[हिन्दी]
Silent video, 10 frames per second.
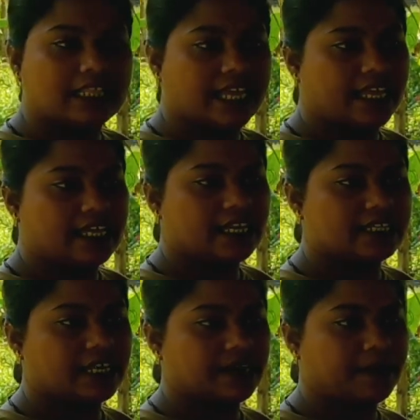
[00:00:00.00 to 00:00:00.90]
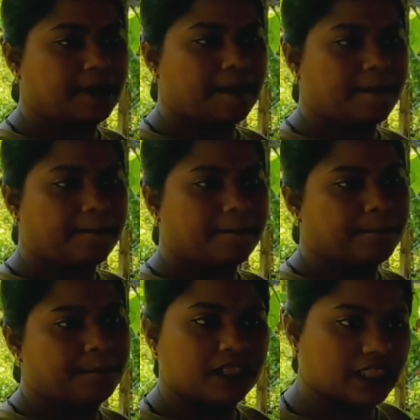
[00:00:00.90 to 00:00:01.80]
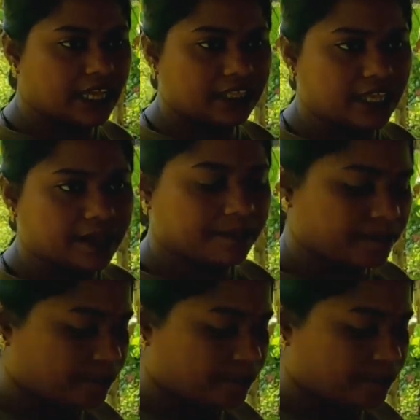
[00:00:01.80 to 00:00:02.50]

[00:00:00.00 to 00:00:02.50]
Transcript: आता है ऐसा पतला आता है